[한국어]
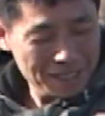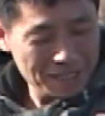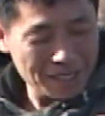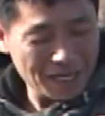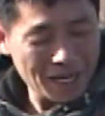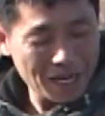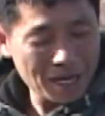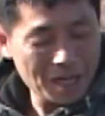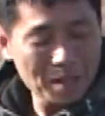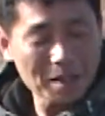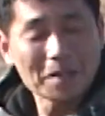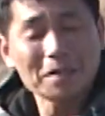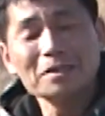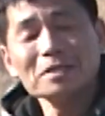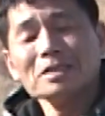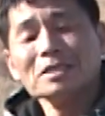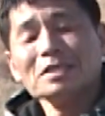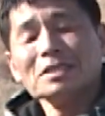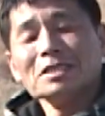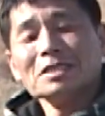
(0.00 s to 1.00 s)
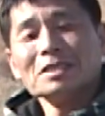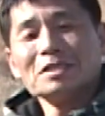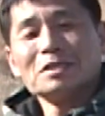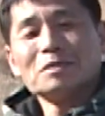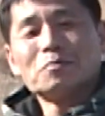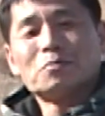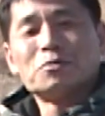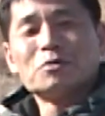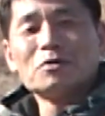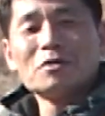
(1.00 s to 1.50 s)
야,
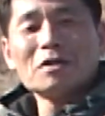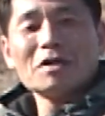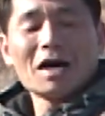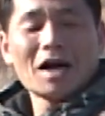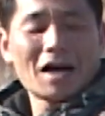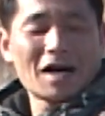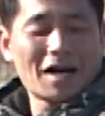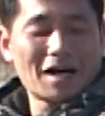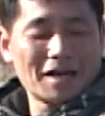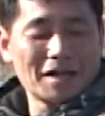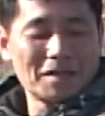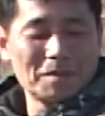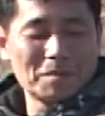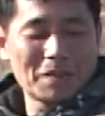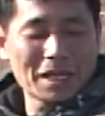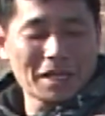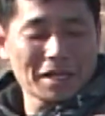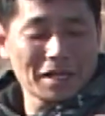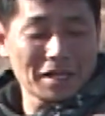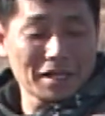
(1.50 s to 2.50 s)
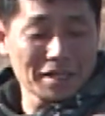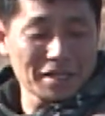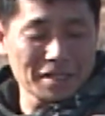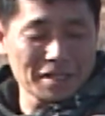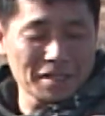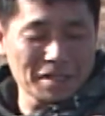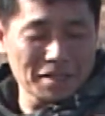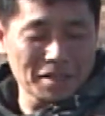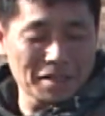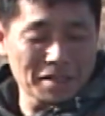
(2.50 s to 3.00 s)
붕어가 얼마나
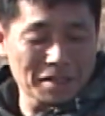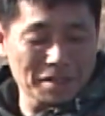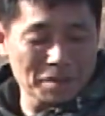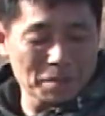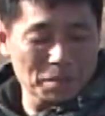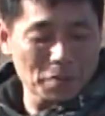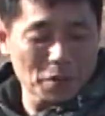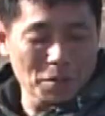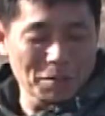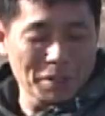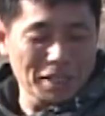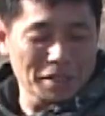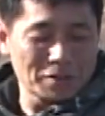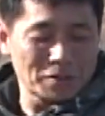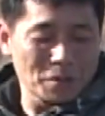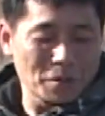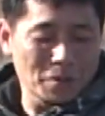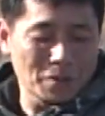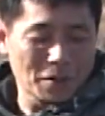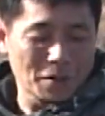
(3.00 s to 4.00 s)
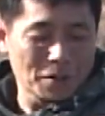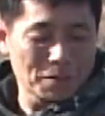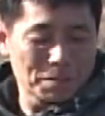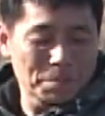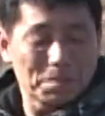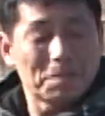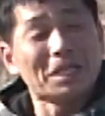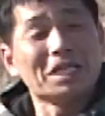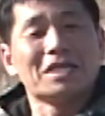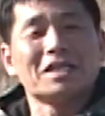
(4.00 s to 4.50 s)
이 표면이 좋고
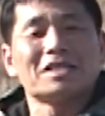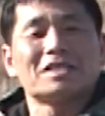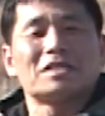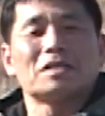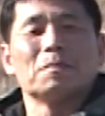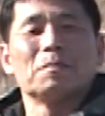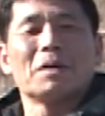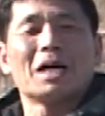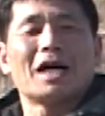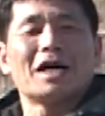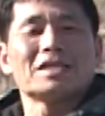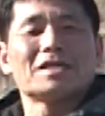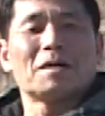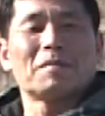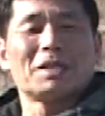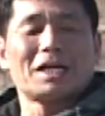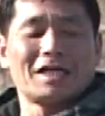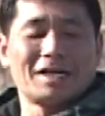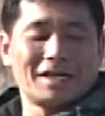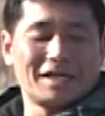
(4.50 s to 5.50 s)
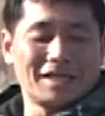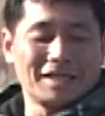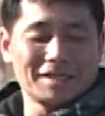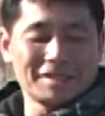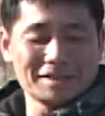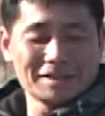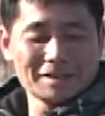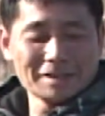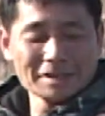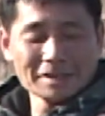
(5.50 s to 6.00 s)
비늘이 선명하냐면은
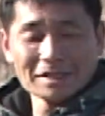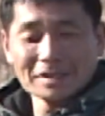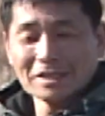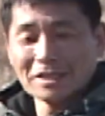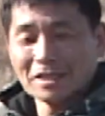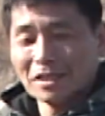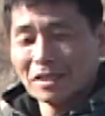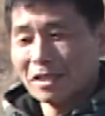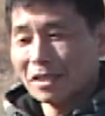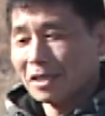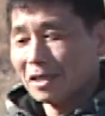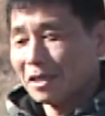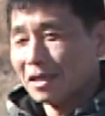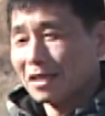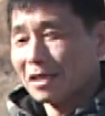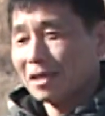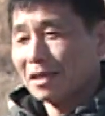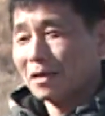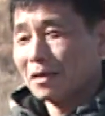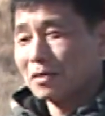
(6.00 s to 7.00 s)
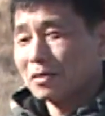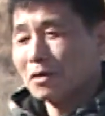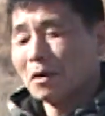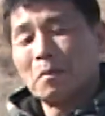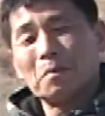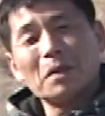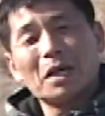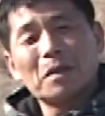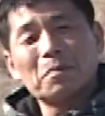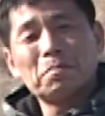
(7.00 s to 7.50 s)

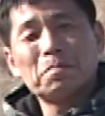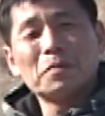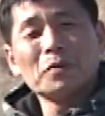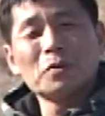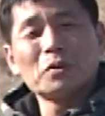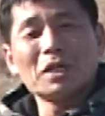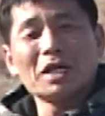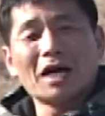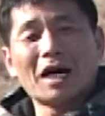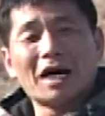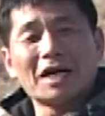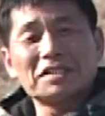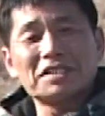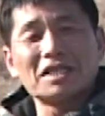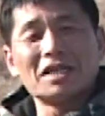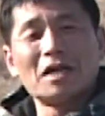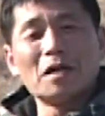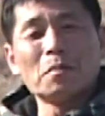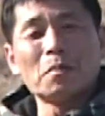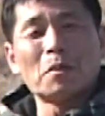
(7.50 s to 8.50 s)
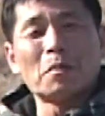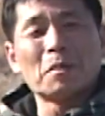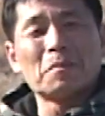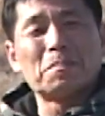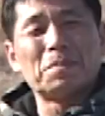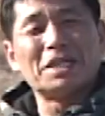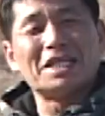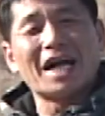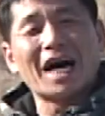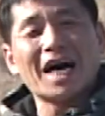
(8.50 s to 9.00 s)
좀 뭐 우리가 채널 보면
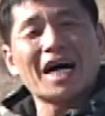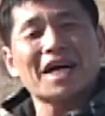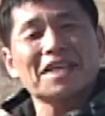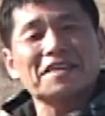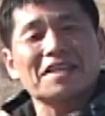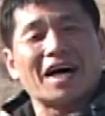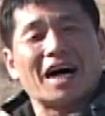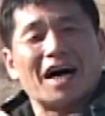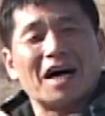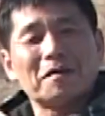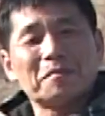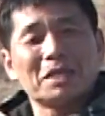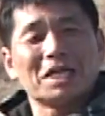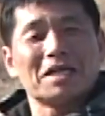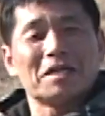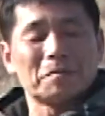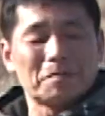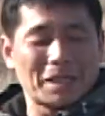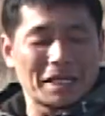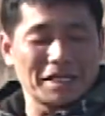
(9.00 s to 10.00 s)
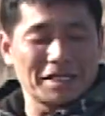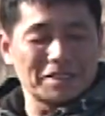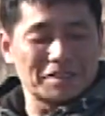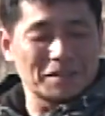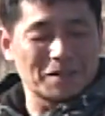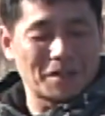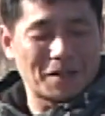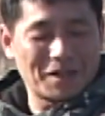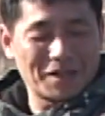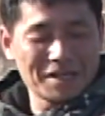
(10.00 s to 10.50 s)
비단 같다 뭐 이런
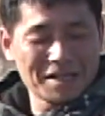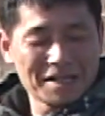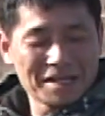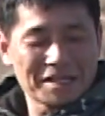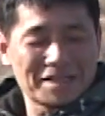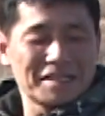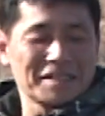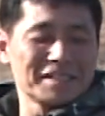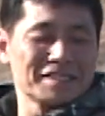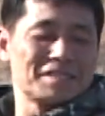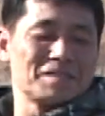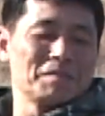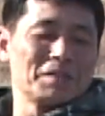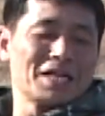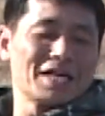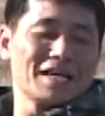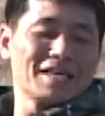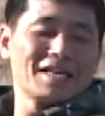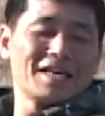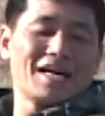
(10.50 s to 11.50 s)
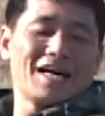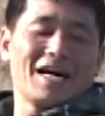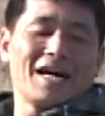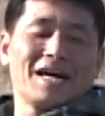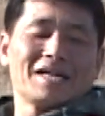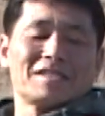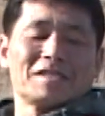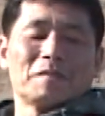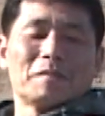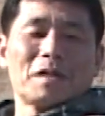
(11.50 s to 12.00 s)
말이지요. 그런 것입니다.
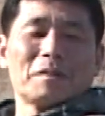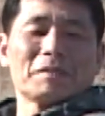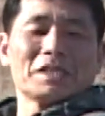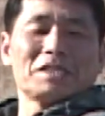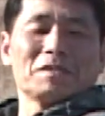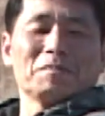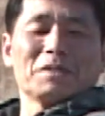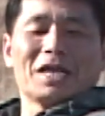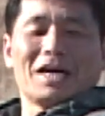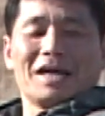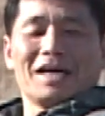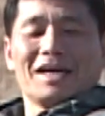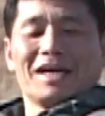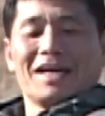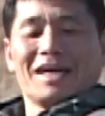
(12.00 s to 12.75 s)
야, 정말 멋집니다.